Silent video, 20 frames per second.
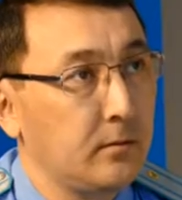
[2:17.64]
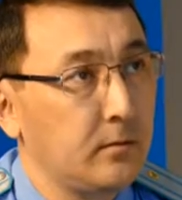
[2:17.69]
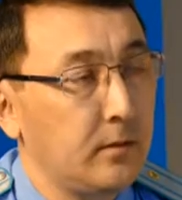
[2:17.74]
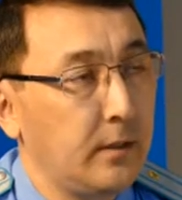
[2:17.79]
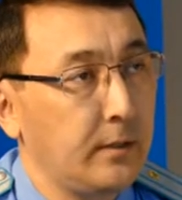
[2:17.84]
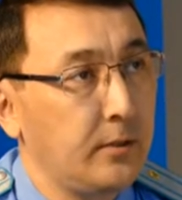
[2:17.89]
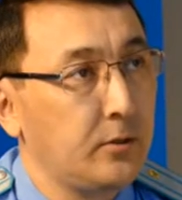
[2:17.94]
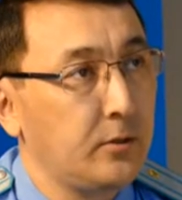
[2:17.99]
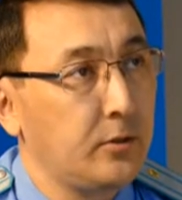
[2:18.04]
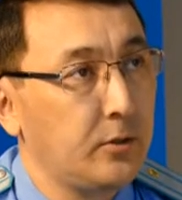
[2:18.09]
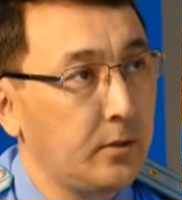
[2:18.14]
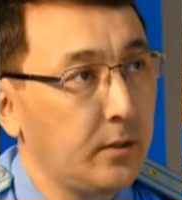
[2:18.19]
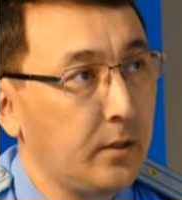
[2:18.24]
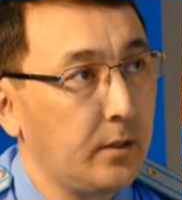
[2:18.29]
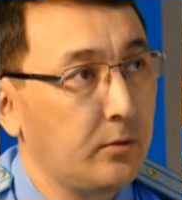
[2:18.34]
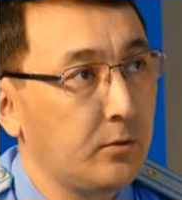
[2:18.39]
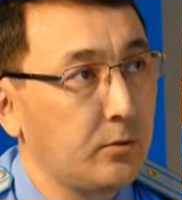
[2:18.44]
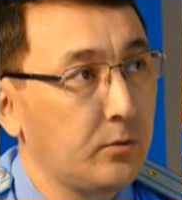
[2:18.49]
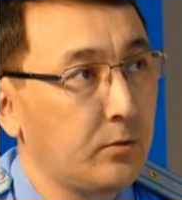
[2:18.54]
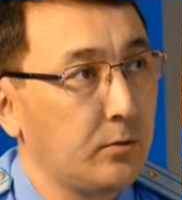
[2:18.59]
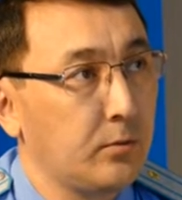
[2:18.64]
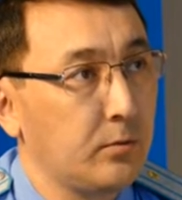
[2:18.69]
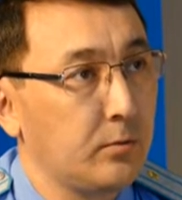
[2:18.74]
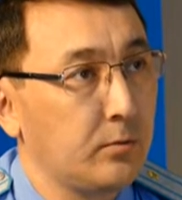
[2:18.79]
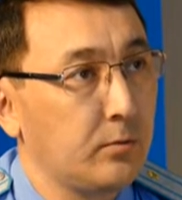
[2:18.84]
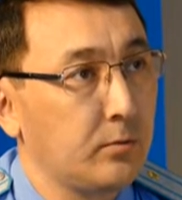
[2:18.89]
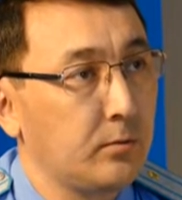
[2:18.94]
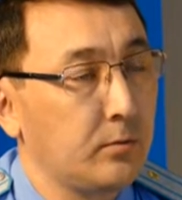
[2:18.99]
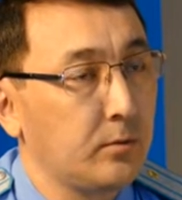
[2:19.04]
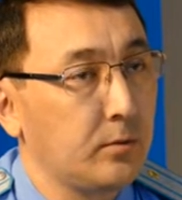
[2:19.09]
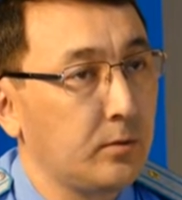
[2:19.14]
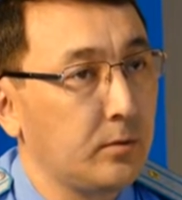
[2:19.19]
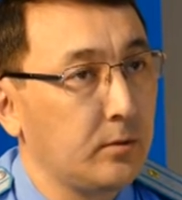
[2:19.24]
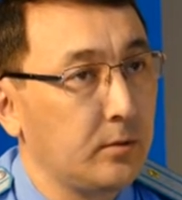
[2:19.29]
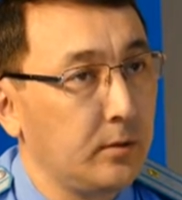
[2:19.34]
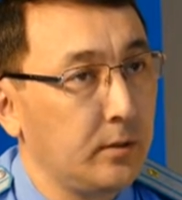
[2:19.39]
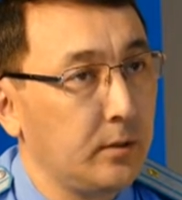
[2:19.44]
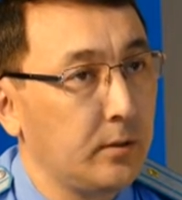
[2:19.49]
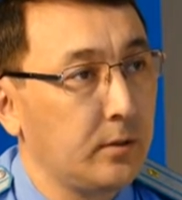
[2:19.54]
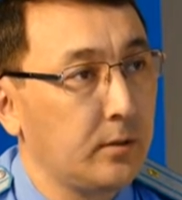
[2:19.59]
Они считают, что
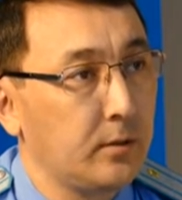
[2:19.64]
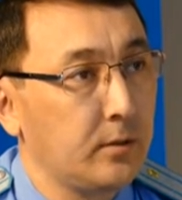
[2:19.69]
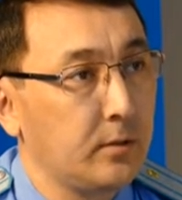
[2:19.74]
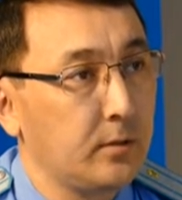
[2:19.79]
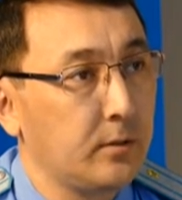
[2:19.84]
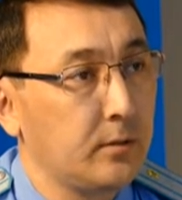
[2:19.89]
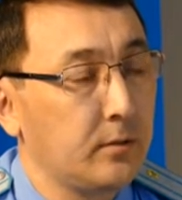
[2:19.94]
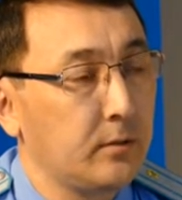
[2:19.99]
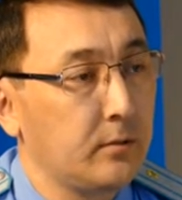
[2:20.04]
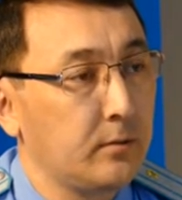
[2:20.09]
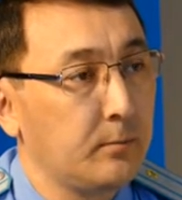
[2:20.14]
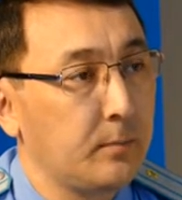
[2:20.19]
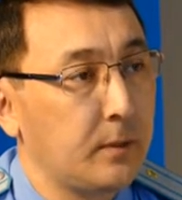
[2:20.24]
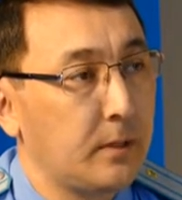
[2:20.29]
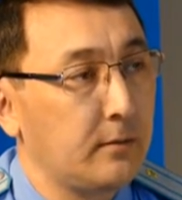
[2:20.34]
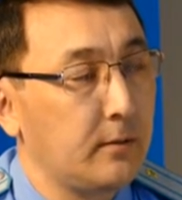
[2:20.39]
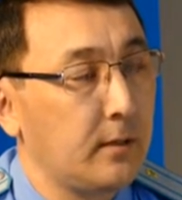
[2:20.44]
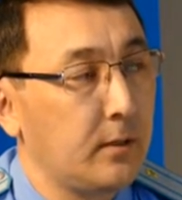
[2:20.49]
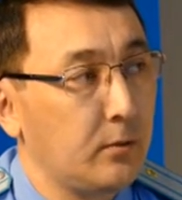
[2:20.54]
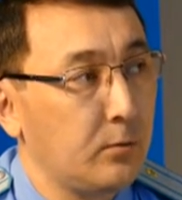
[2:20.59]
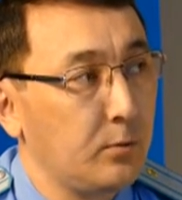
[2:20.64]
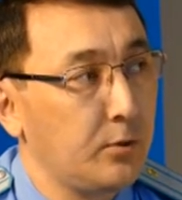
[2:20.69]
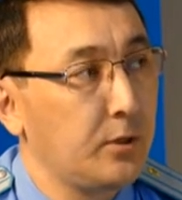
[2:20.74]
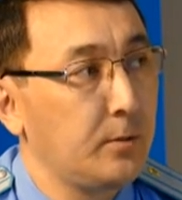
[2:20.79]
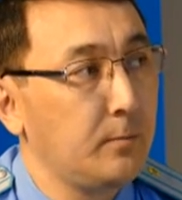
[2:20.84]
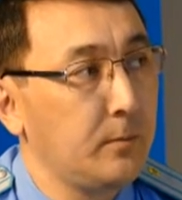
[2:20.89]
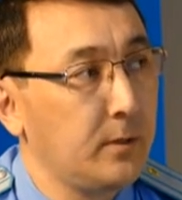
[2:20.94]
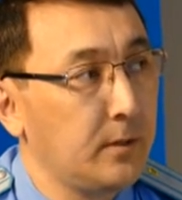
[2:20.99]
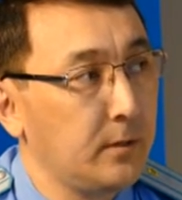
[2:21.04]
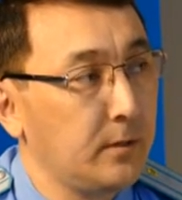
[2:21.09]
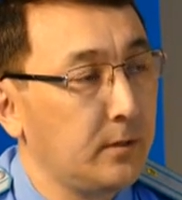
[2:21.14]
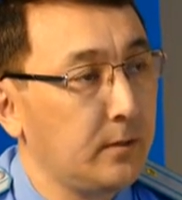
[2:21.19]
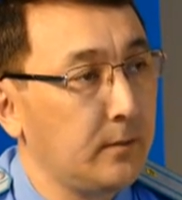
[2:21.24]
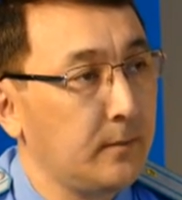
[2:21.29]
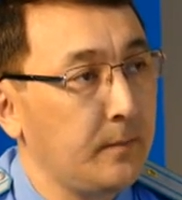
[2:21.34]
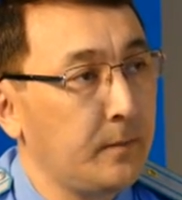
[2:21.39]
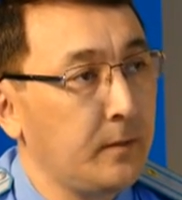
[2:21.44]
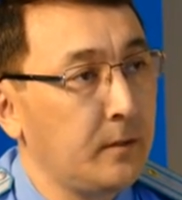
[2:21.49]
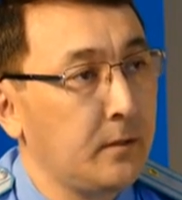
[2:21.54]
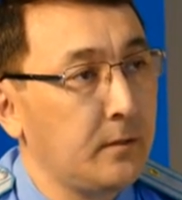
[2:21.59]
их права ущемлены
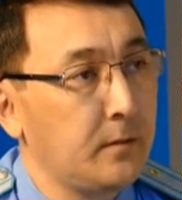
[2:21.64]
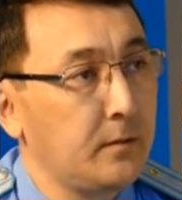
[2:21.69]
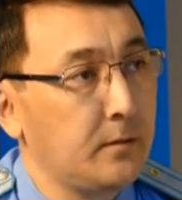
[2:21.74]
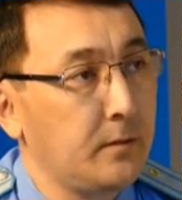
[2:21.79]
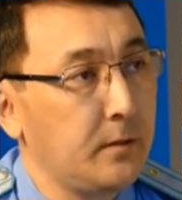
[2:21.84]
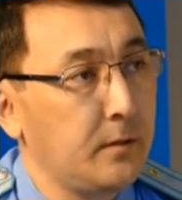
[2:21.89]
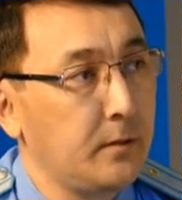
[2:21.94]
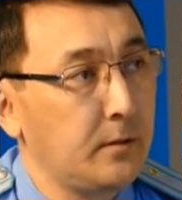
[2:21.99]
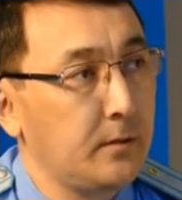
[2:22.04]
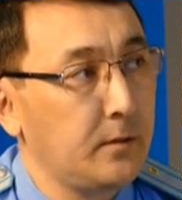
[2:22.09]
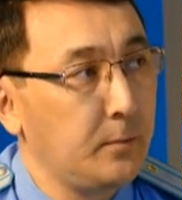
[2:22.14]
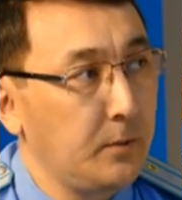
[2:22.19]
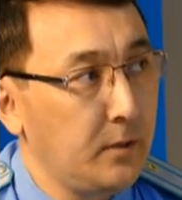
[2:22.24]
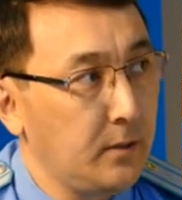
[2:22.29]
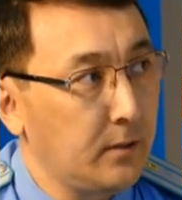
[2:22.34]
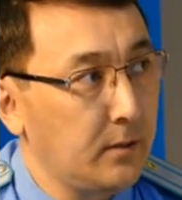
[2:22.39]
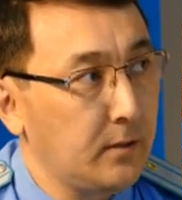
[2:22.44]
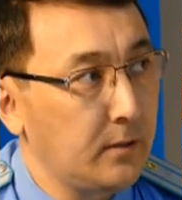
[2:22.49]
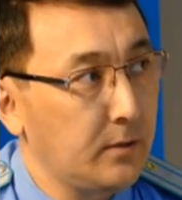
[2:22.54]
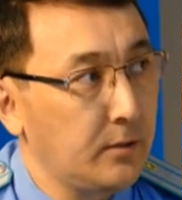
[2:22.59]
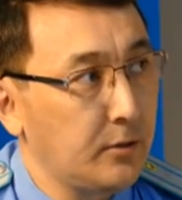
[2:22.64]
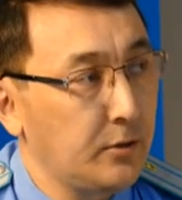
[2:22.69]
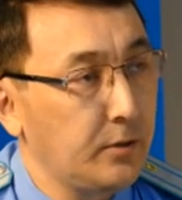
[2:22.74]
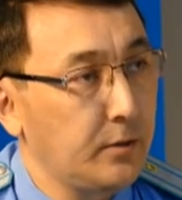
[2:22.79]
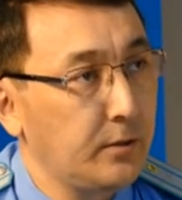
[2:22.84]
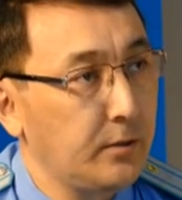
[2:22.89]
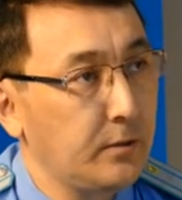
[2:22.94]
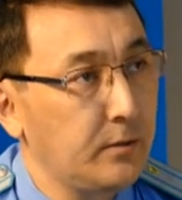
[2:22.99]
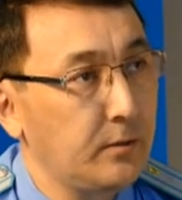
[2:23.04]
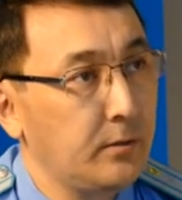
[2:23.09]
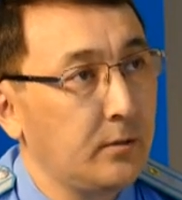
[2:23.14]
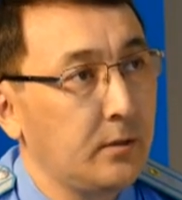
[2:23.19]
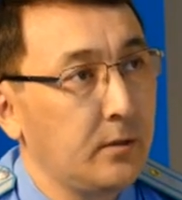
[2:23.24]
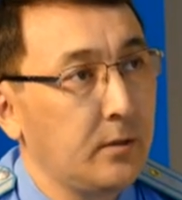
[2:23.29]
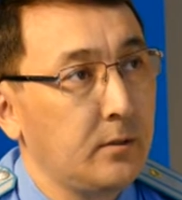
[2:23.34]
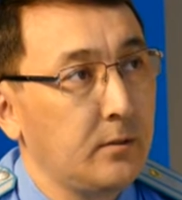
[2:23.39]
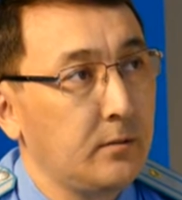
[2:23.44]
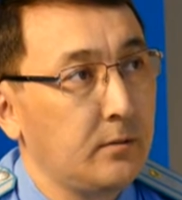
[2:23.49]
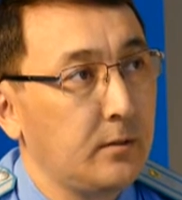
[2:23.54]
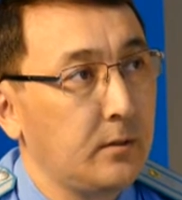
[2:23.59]
в сфере земельных отношений,
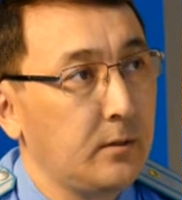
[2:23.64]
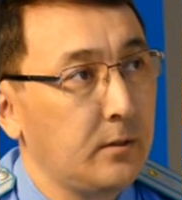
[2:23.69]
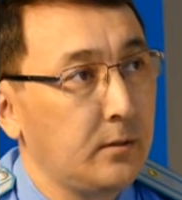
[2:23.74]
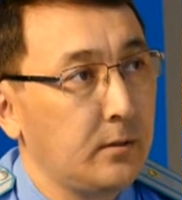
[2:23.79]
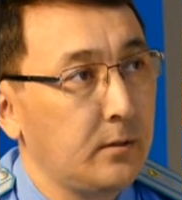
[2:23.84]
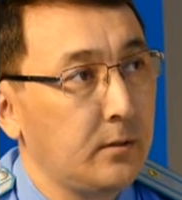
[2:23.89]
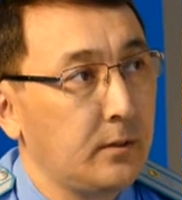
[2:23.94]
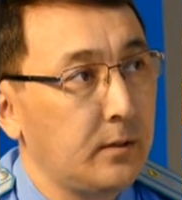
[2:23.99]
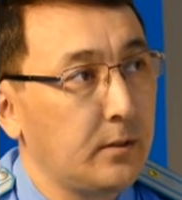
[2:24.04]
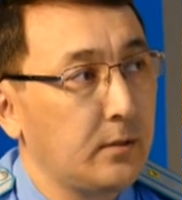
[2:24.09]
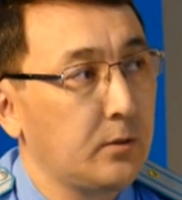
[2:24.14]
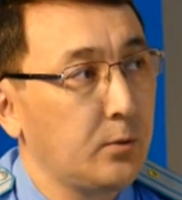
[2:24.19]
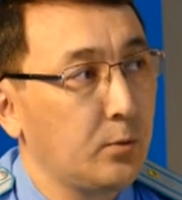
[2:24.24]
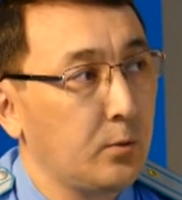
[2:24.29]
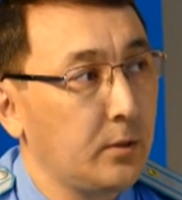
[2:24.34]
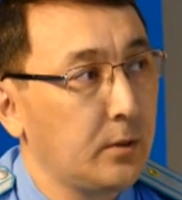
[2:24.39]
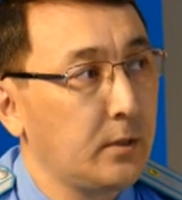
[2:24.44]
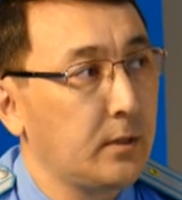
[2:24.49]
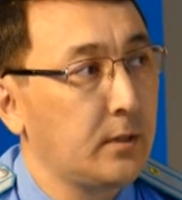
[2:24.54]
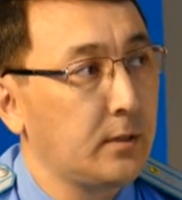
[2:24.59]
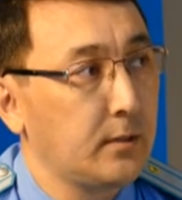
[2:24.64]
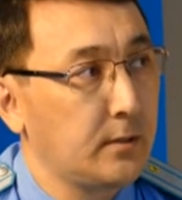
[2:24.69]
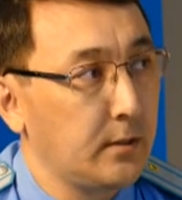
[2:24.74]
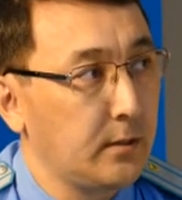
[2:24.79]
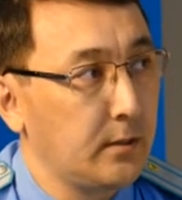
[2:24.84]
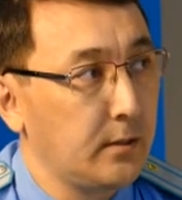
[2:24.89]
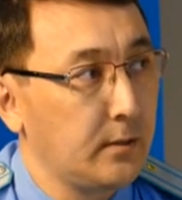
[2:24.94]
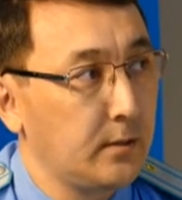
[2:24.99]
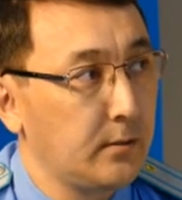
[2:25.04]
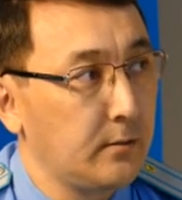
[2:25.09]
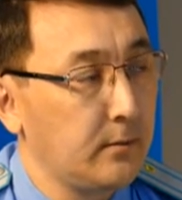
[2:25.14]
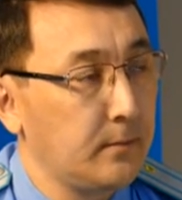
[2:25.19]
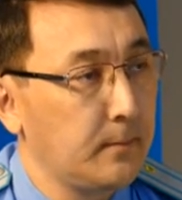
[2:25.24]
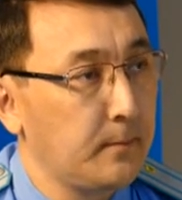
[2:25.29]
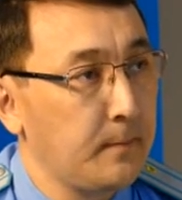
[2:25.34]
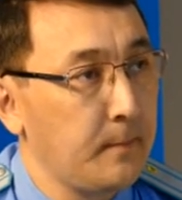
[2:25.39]
в сфере архитектуры и градостроительства.